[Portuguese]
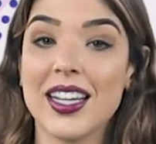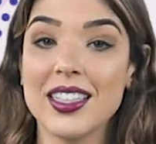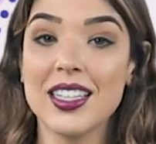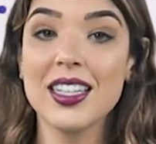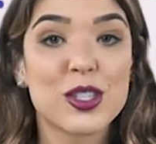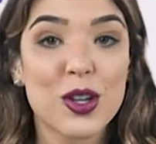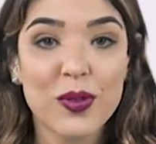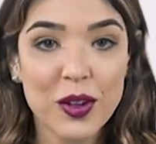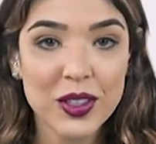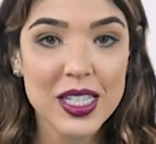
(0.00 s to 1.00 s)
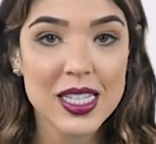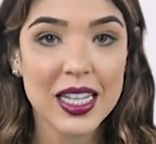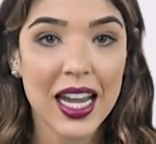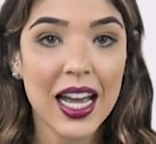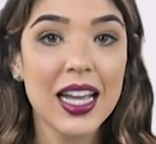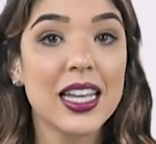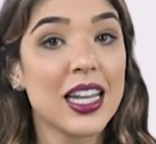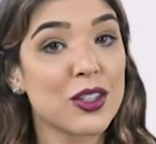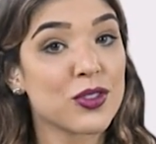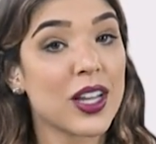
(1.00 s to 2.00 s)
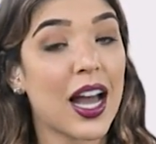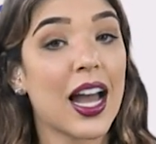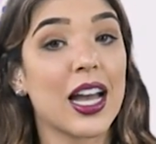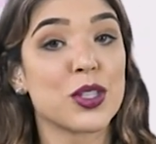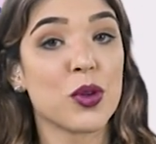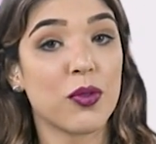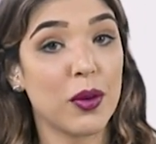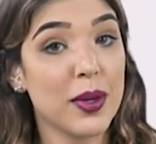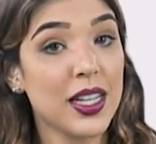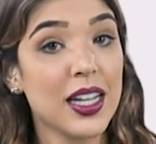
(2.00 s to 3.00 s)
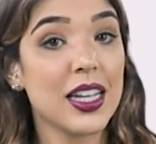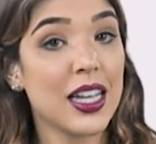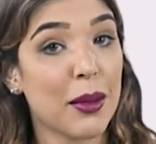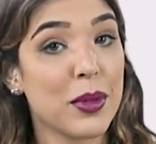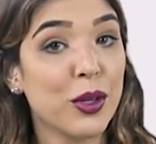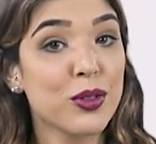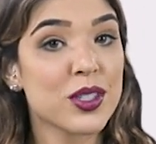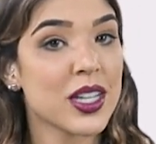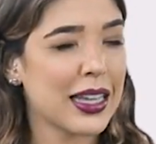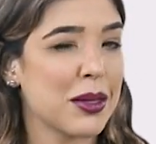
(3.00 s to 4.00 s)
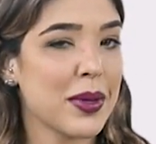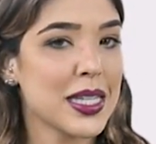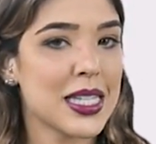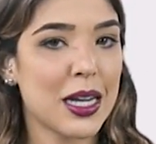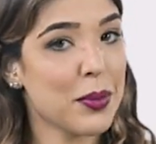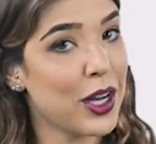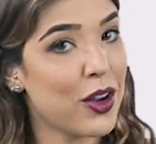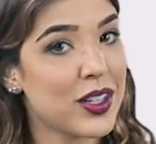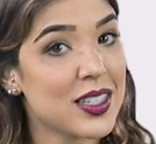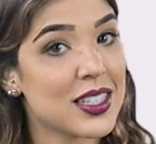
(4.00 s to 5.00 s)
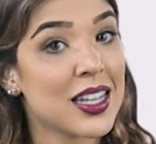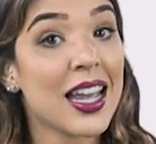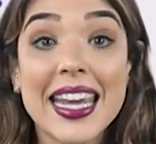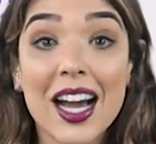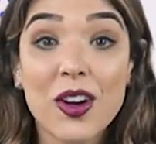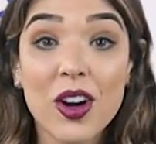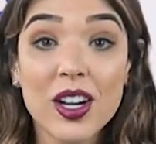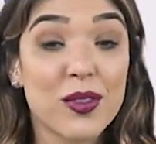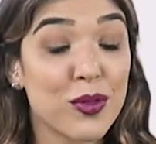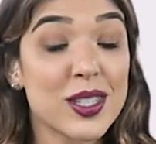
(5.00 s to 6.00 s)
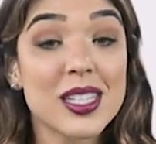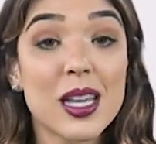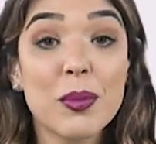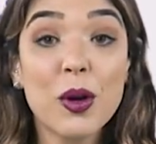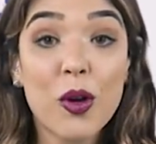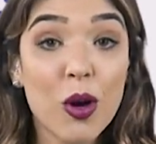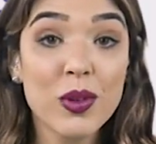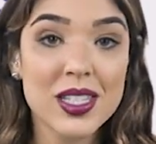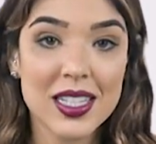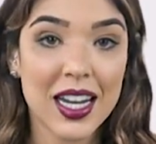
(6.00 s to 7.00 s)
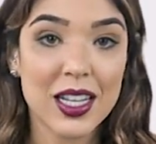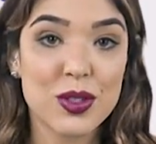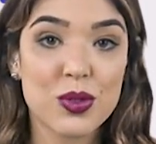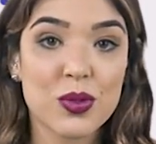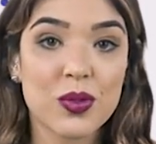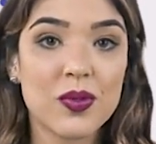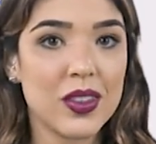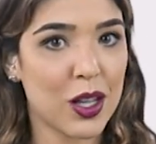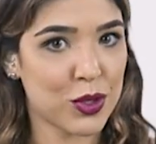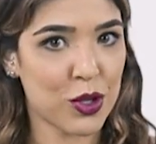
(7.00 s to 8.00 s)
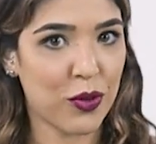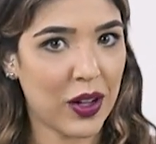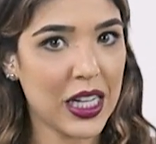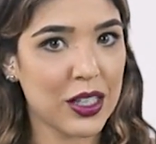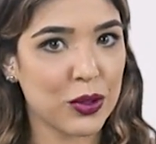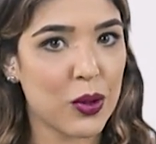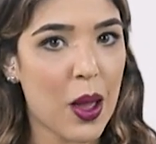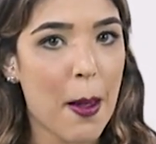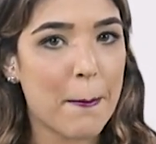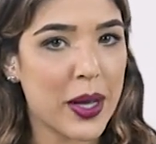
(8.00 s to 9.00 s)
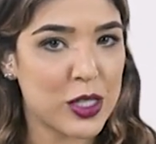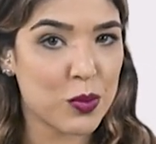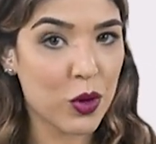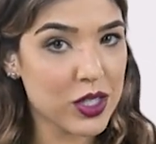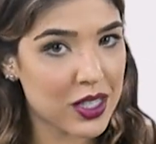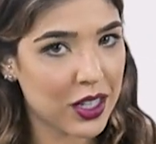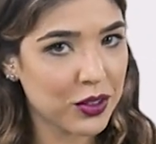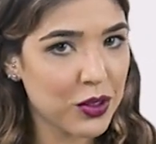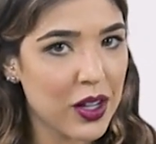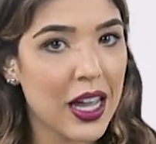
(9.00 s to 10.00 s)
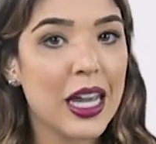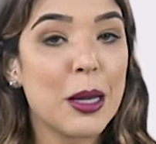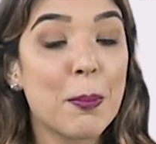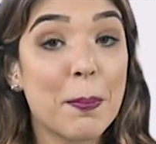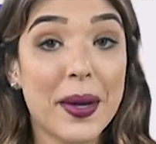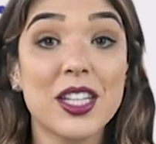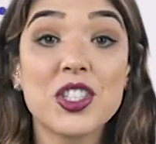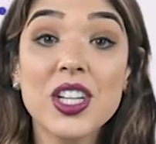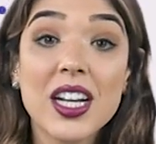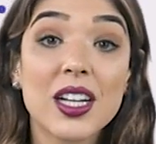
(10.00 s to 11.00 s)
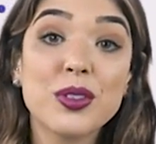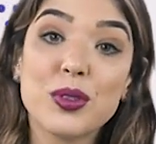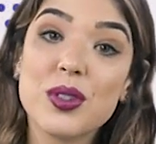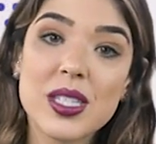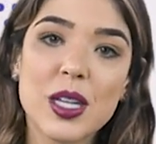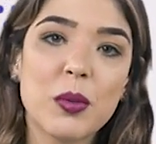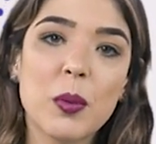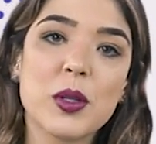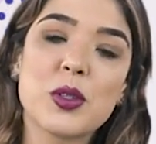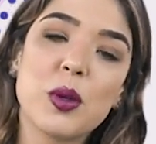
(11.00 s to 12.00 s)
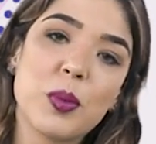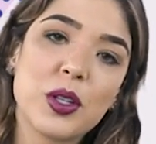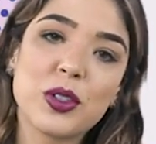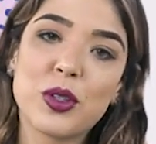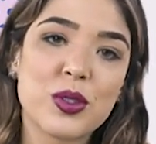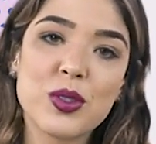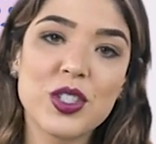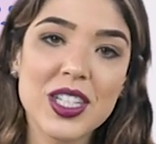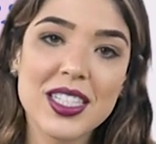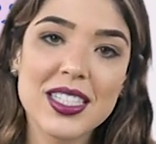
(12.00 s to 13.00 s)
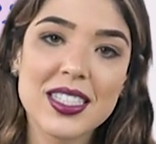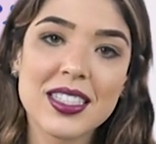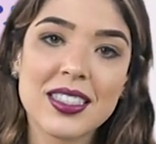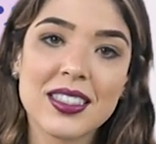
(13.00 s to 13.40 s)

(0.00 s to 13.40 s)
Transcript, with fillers: ainda, só falta ensinar e ajudar a sua família e amigos a também serem melhores. E agora você sabe como ensinar isso não só falando, mas mostrando e praticando ser uma pessoa boa todos os dias.